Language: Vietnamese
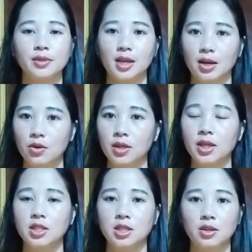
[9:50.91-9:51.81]
chế lúa
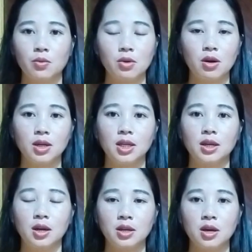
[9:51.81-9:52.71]
yên chỉ nhộng co
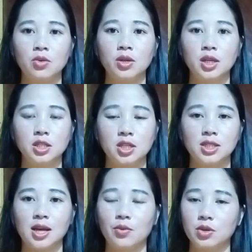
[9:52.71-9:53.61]
lì lo do lúa yên chỉ
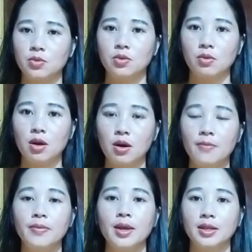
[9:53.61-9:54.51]
xã uốn rong đồ co